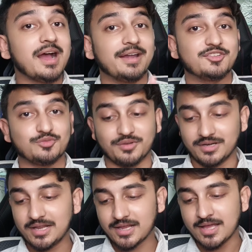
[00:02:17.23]
गाने
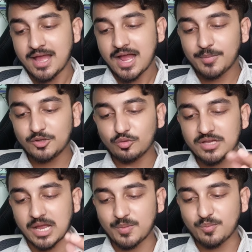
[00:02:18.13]
सुनकर ठीक है ठीक है अब भाई देखो
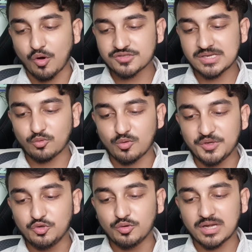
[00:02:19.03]
यहाँ पे बहुत सारे आपको
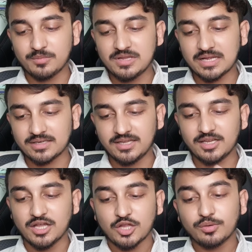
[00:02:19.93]
वीडियो वगैरह मिल जाता है ठीक
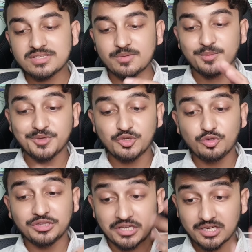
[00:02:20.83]
है तो वैसे अभी
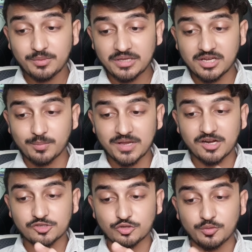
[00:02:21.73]
वीडियो देखकर भी इनकम भाई
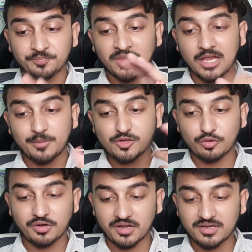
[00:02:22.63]
कर सकते हो यहाँ पे
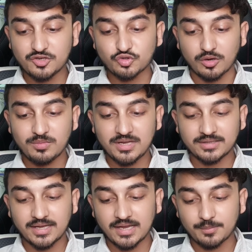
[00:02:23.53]
देखो ट्रेंडिंग सॉन्ग मिल
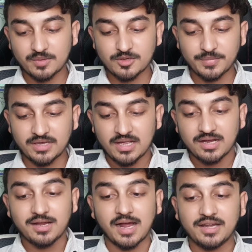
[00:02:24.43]
जाता है यहाँ पे जब पे
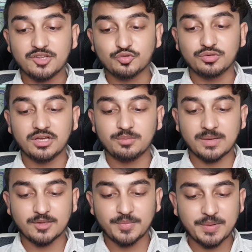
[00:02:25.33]
गाने सुनकर भी
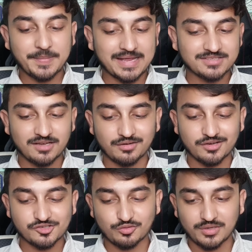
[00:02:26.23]
आप जब भी पैसे अर्न
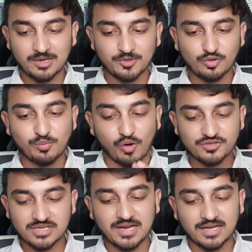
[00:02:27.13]
कर सकते हो ठीक है देखो
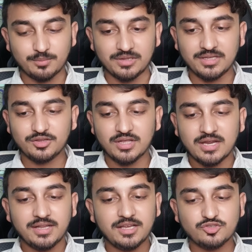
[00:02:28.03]
बहुत सारे गाने मिलते
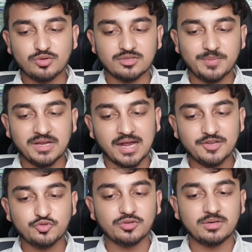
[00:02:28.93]
हैं ठीक है इसको जब
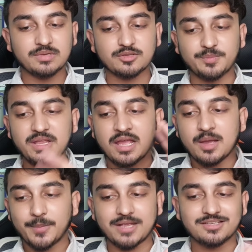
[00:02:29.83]
गाने सुनकर भी आप जब
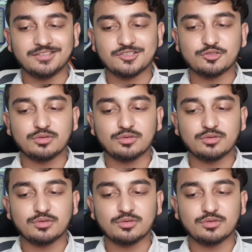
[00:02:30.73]
पैसे अर्न